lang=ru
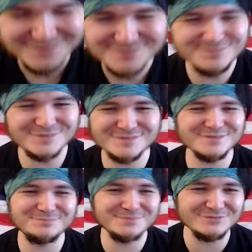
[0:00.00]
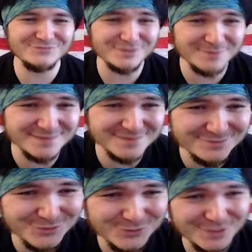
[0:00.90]
просто
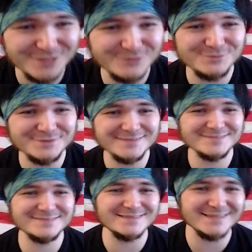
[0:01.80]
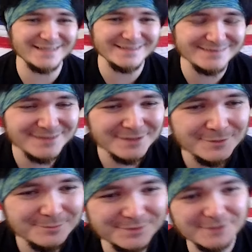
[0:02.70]
перформативную какую-то срань.
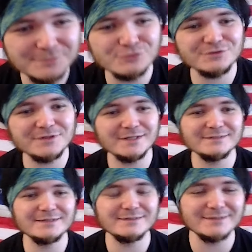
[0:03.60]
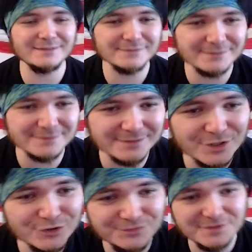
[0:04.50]
Потому что когда, когда ты
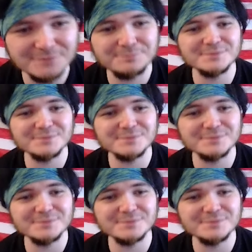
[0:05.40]
дашь всем